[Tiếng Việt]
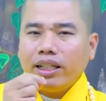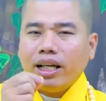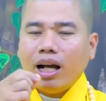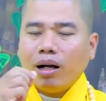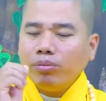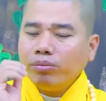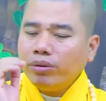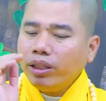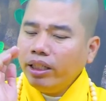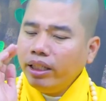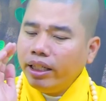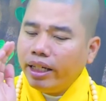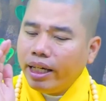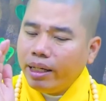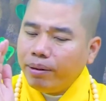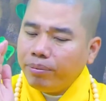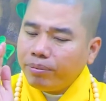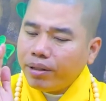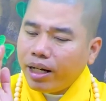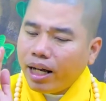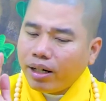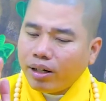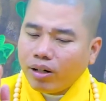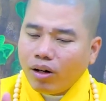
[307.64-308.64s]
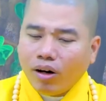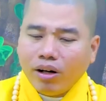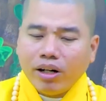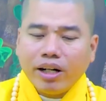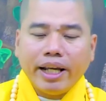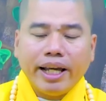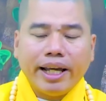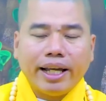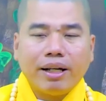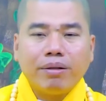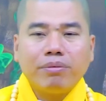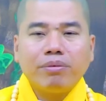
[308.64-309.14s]
Thì ông thí nghiệm ra rõ
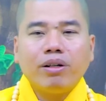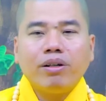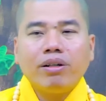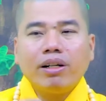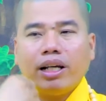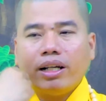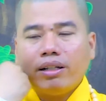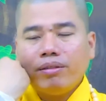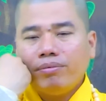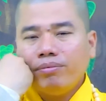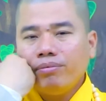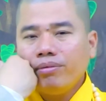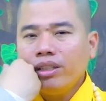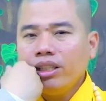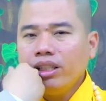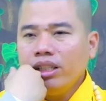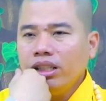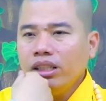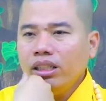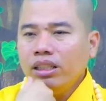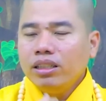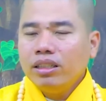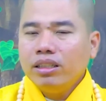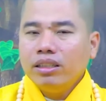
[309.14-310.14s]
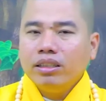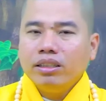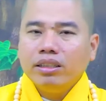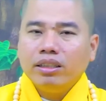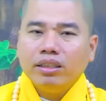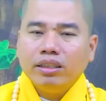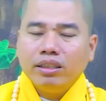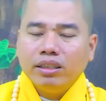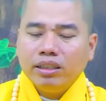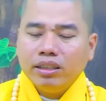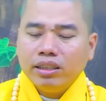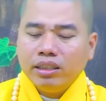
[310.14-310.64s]
ràng, ông nói rằng
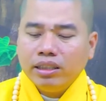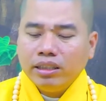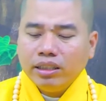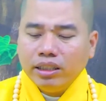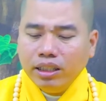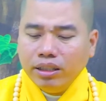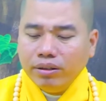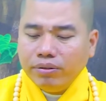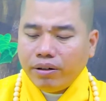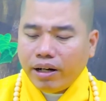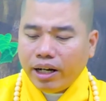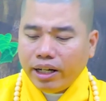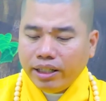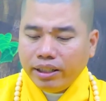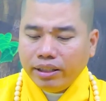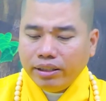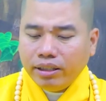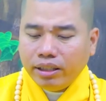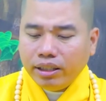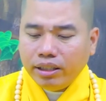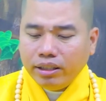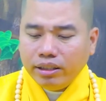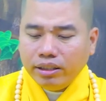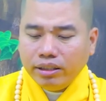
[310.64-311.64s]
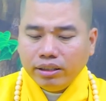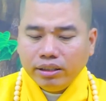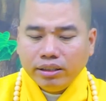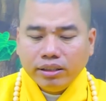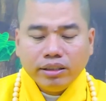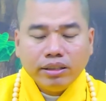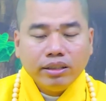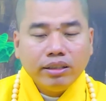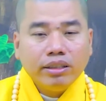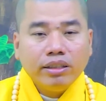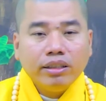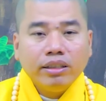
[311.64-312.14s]
như vậy thì
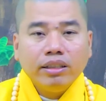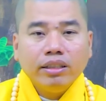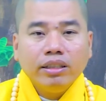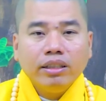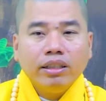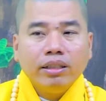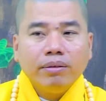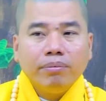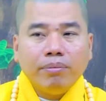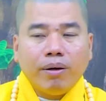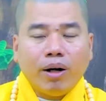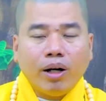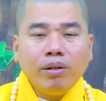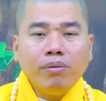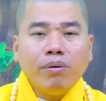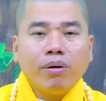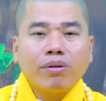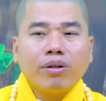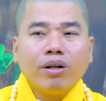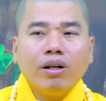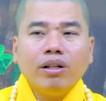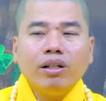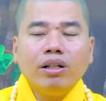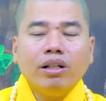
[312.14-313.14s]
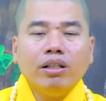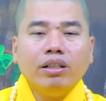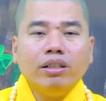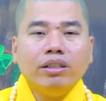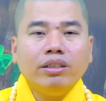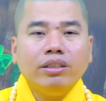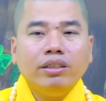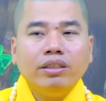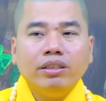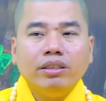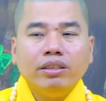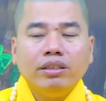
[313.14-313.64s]
mỗi một con
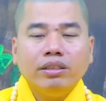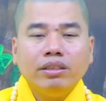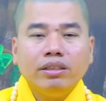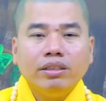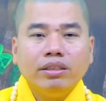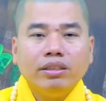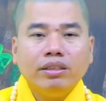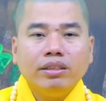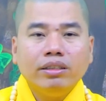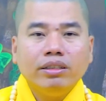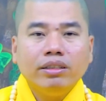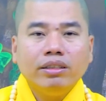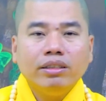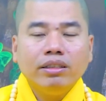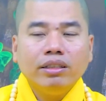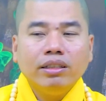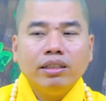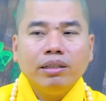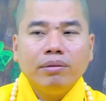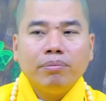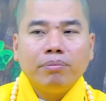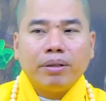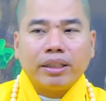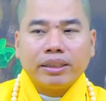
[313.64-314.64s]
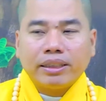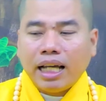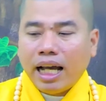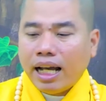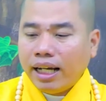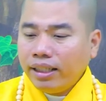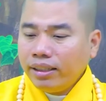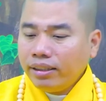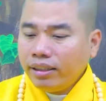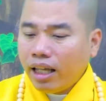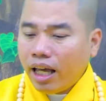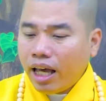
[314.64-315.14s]
người mà
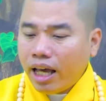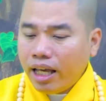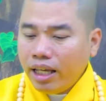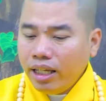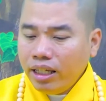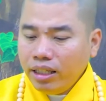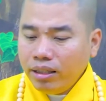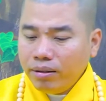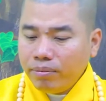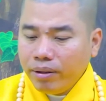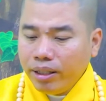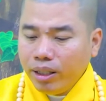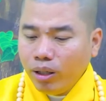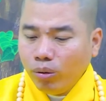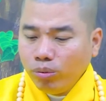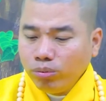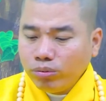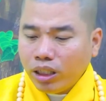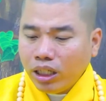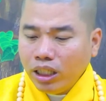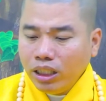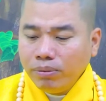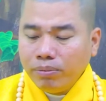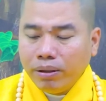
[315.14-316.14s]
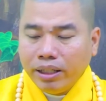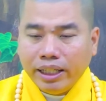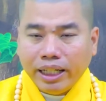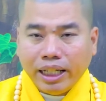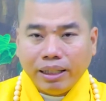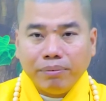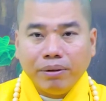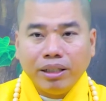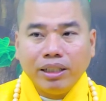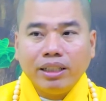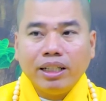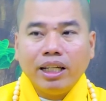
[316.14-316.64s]
thân thể bị ung thư, bệnh
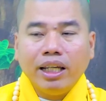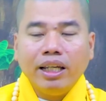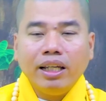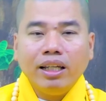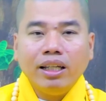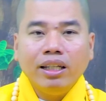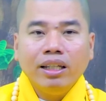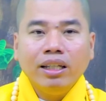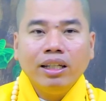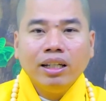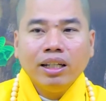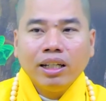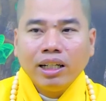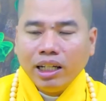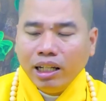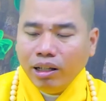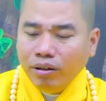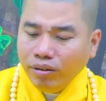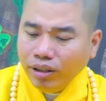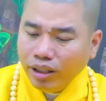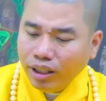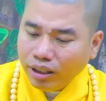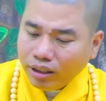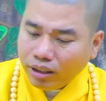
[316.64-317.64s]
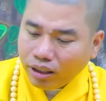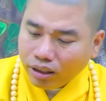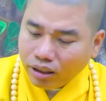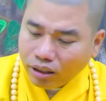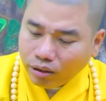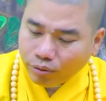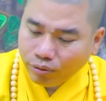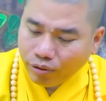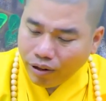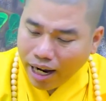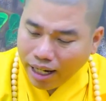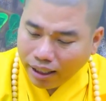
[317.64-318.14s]
này bệnh kia, nếu như
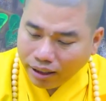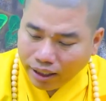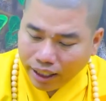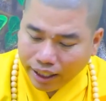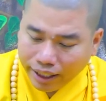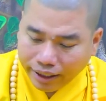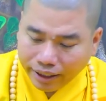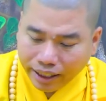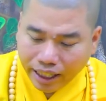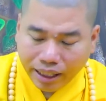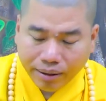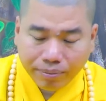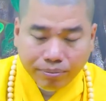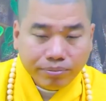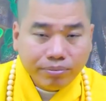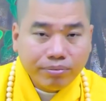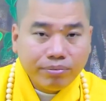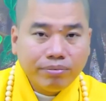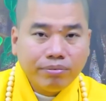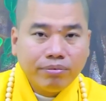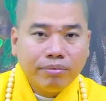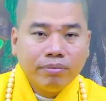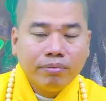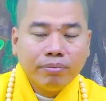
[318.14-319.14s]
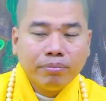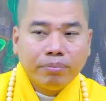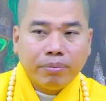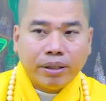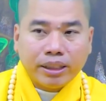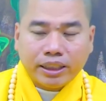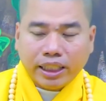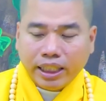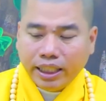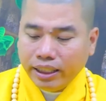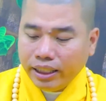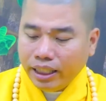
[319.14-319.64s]
thường phát thiện niệm,
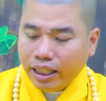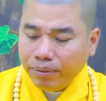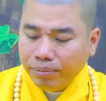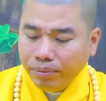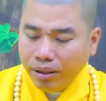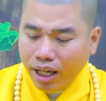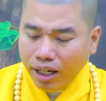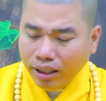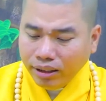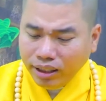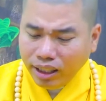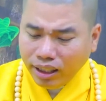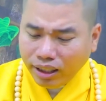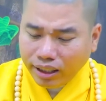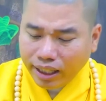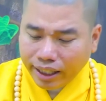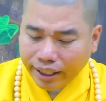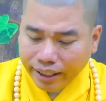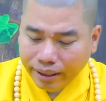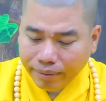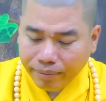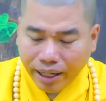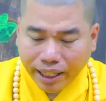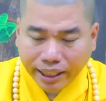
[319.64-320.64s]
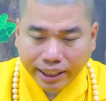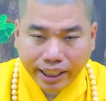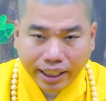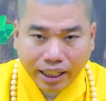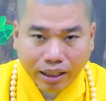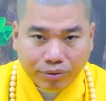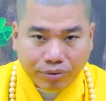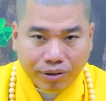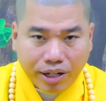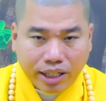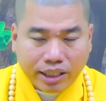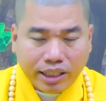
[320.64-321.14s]
mà thiện niệm lớn nhất là niệm A Di
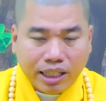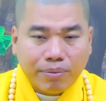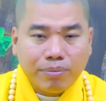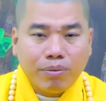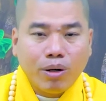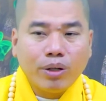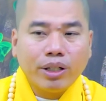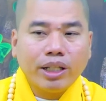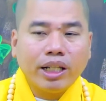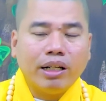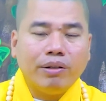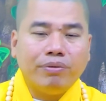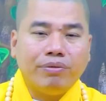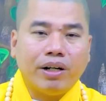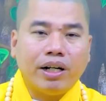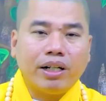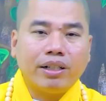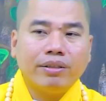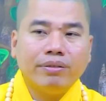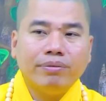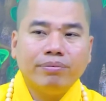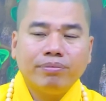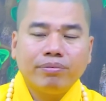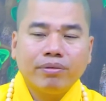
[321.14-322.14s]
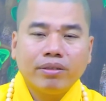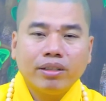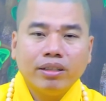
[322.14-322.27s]
Đà Phật, Nam Mô A Di Đà Phật,